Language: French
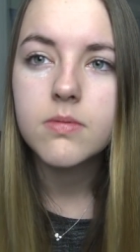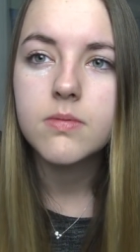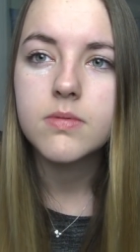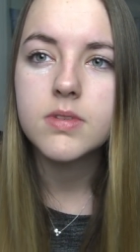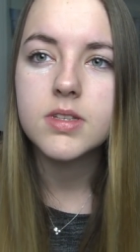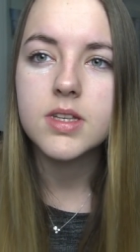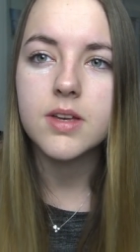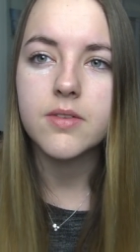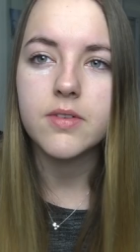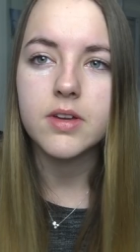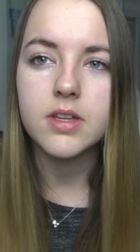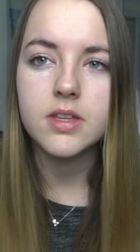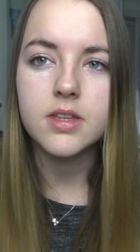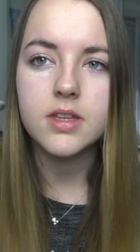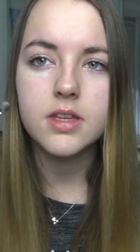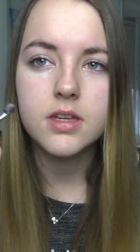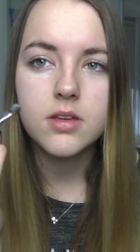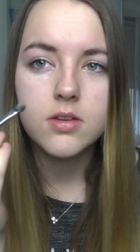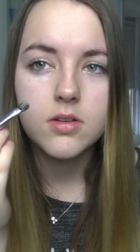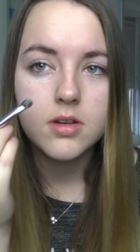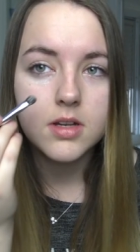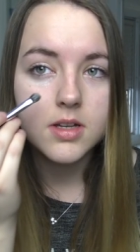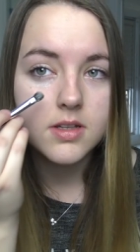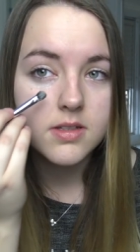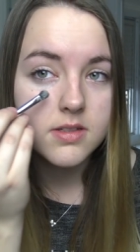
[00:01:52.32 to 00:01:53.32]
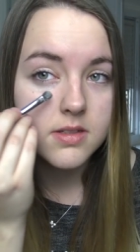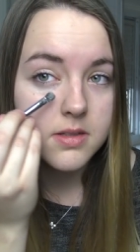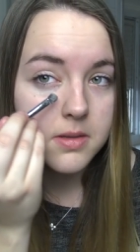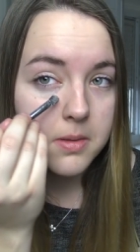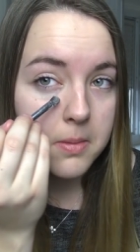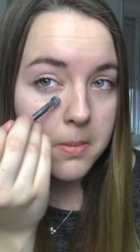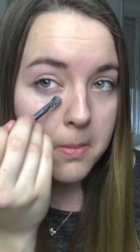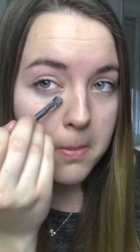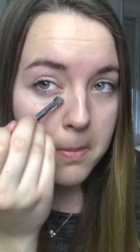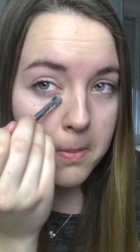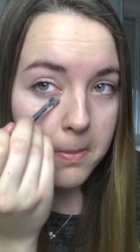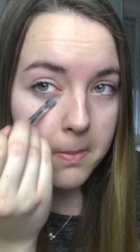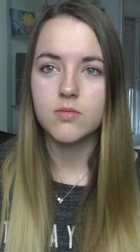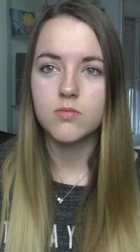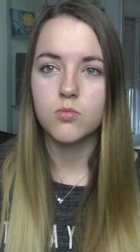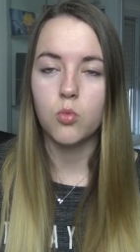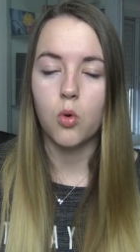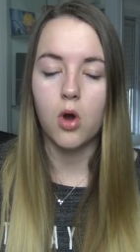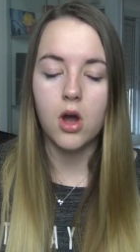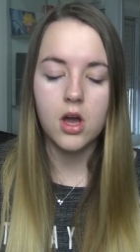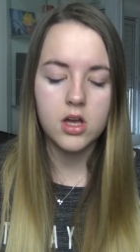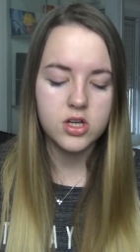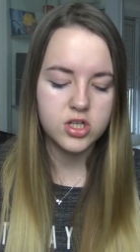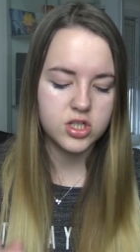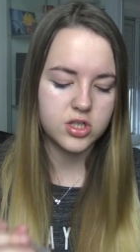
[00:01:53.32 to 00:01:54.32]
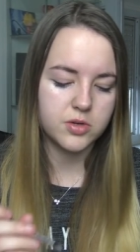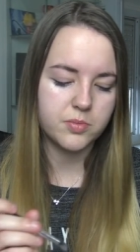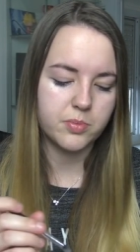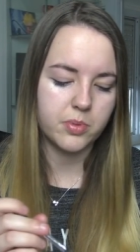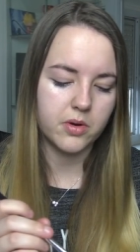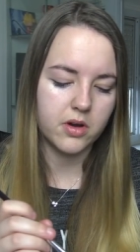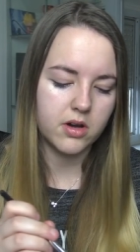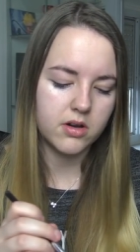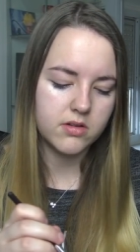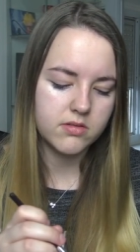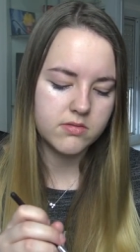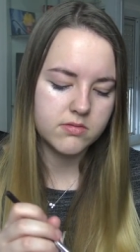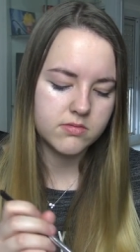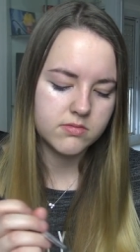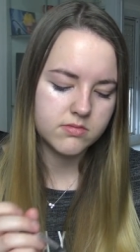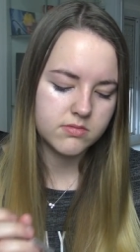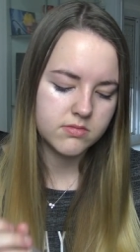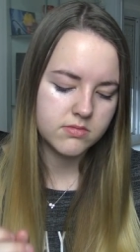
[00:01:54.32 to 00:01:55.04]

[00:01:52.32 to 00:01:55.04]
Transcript: ça va être dégueulasse. Ouais, je sais pas.